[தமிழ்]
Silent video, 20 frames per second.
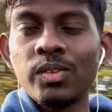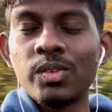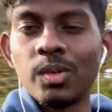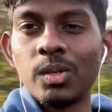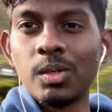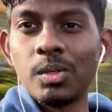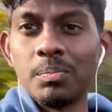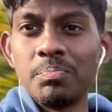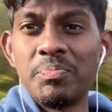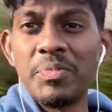ஸோ
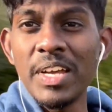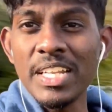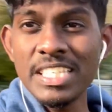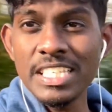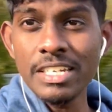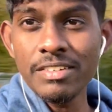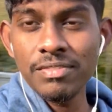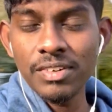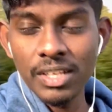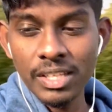
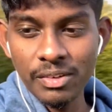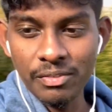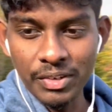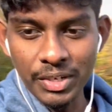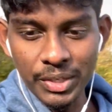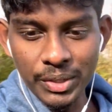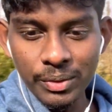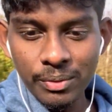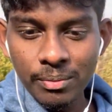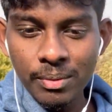தட்ஸ் இட் ஃபார் த
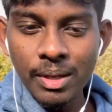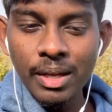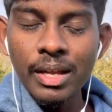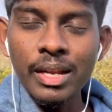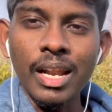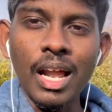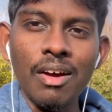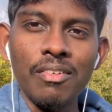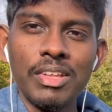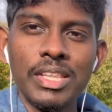வீடியோ
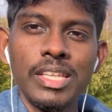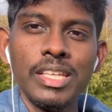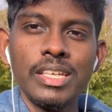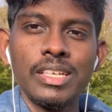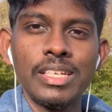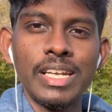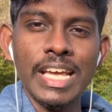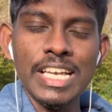நான் வந்து